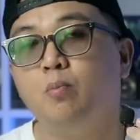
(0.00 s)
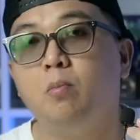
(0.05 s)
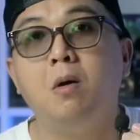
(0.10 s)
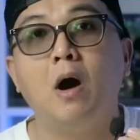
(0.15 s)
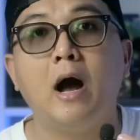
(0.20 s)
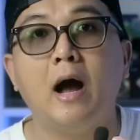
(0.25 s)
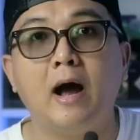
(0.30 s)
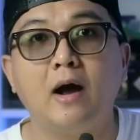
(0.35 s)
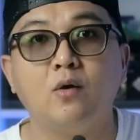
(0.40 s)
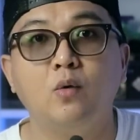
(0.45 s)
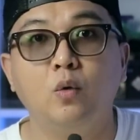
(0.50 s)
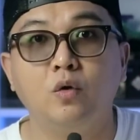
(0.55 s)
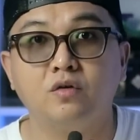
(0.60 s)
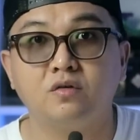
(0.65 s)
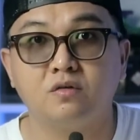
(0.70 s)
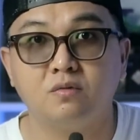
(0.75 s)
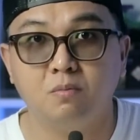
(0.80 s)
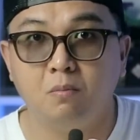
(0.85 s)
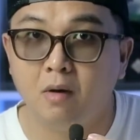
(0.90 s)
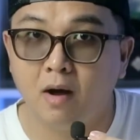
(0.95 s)

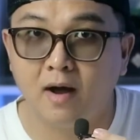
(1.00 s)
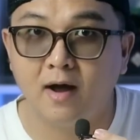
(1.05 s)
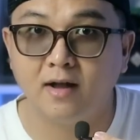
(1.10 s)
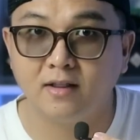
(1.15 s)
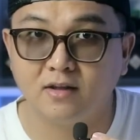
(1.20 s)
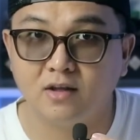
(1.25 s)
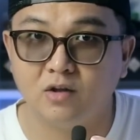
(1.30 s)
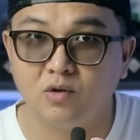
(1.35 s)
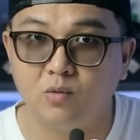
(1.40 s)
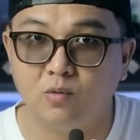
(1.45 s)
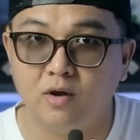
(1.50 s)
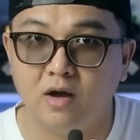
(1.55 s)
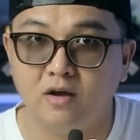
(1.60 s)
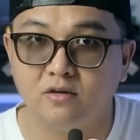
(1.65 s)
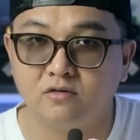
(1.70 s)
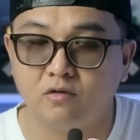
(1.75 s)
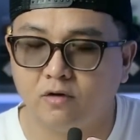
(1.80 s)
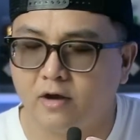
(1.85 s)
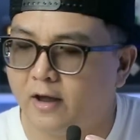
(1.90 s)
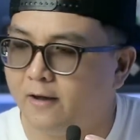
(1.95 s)
bagus banget gitu
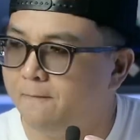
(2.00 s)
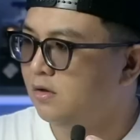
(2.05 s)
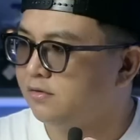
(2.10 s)
guys oke okay?